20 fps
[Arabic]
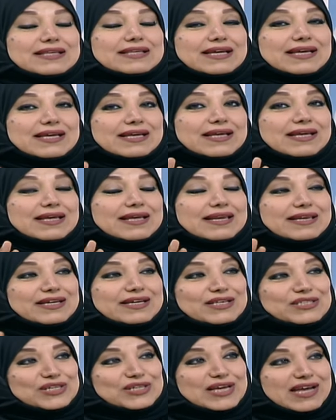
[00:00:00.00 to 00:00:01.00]
آه،
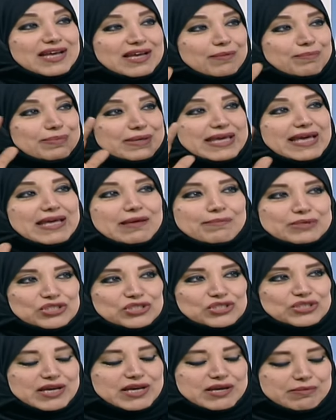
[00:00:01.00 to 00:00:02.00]
الحجاب يحمي
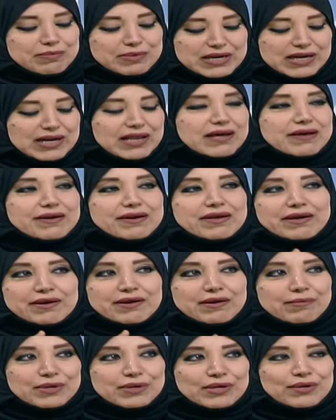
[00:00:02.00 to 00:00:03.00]
الشعر من
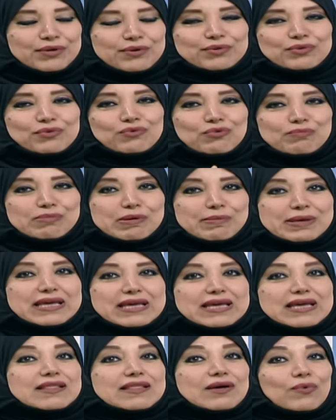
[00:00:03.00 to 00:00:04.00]
الحرارة من الرطوبة من
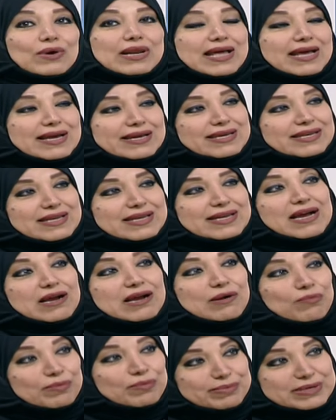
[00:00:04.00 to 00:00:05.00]
كذا ولكن هناك
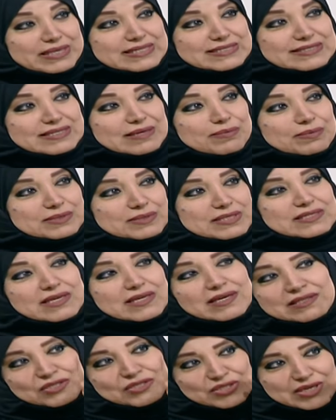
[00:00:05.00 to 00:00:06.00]
ممكن يسبب
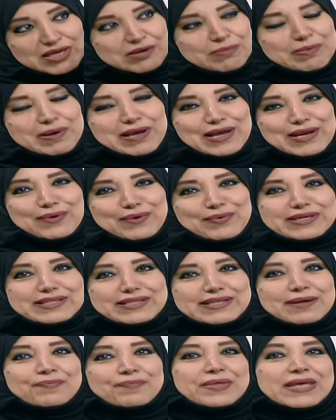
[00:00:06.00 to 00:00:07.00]
تساقط الشعر بحالة
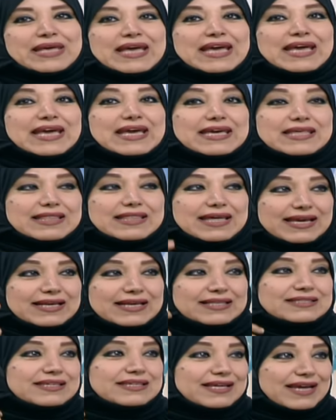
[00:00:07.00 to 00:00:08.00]
واحدة إذا
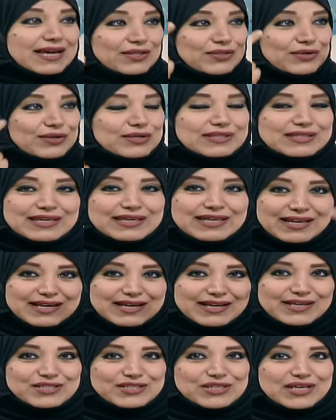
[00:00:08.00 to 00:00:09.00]
أنت قاعد تحطين
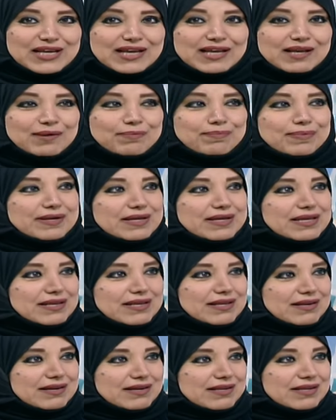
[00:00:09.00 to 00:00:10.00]
الحجاب
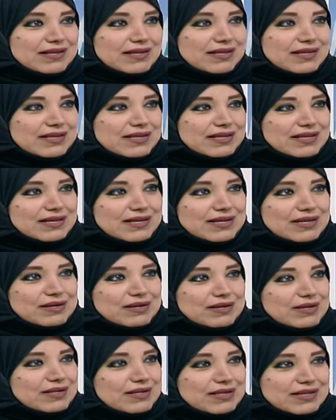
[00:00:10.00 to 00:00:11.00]

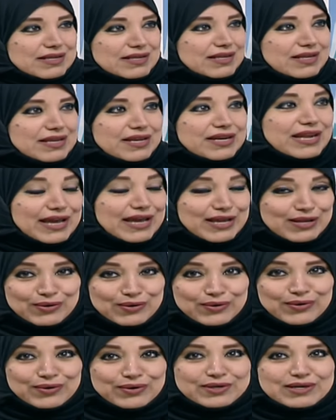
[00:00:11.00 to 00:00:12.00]
النايلون,
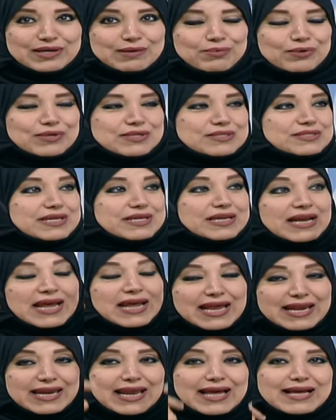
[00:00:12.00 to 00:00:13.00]
النايلون البوليستر
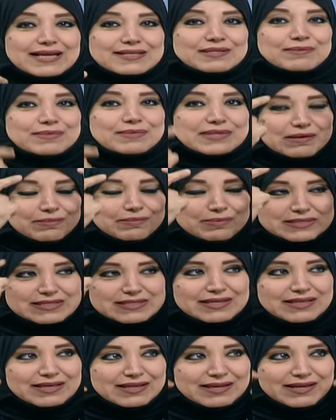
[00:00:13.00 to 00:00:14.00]
لازم
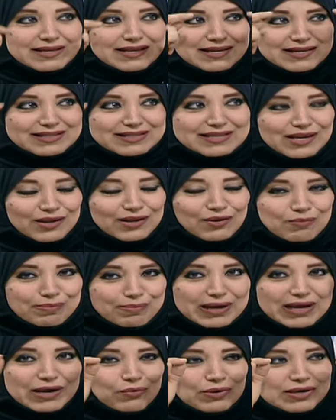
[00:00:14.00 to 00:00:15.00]
تلبسين
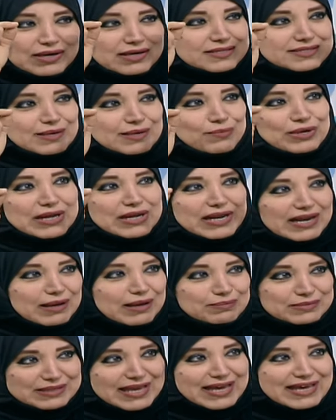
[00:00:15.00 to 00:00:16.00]
القبعه واللي يسمونها
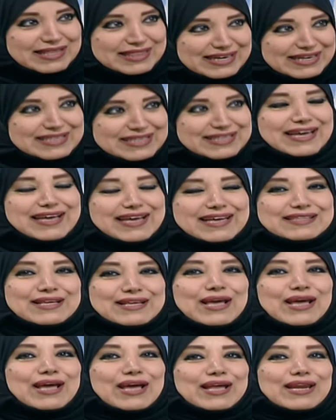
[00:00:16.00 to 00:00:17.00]
الامبه هذه اللي تحت
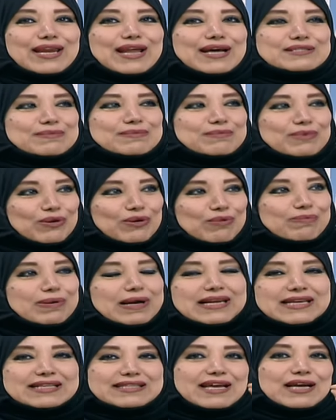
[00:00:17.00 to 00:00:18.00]
مم. لازم القبعه
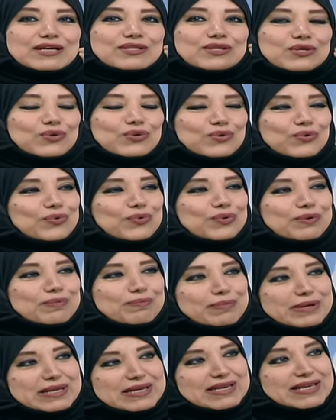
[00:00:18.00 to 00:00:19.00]
اللي تحت تكون
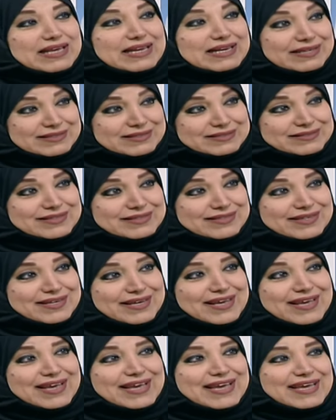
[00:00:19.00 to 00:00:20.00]
من القطن
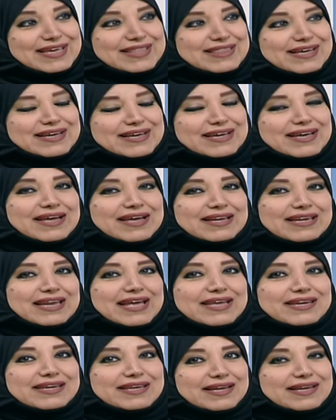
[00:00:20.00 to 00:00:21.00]
مم. اذا كان
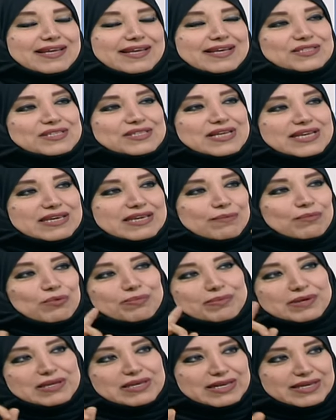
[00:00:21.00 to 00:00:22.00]
لان ليش؟ لان
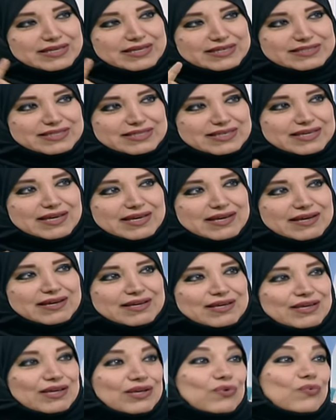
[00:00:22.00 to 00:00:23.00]
ممكن الاحتكاك
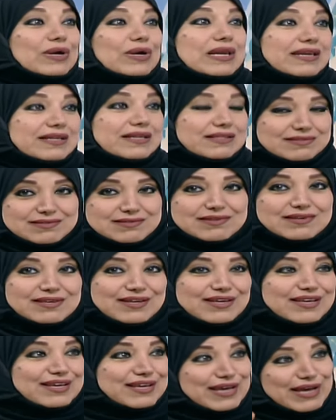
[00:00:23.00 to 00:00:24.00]
يولد
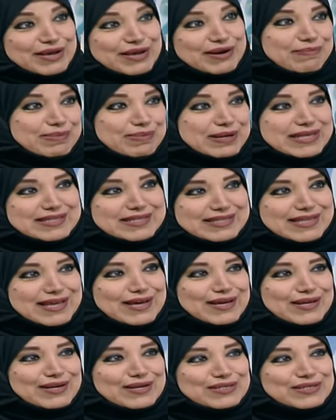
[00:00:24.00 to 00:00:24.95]
صادجة. كهرباء داخل مم.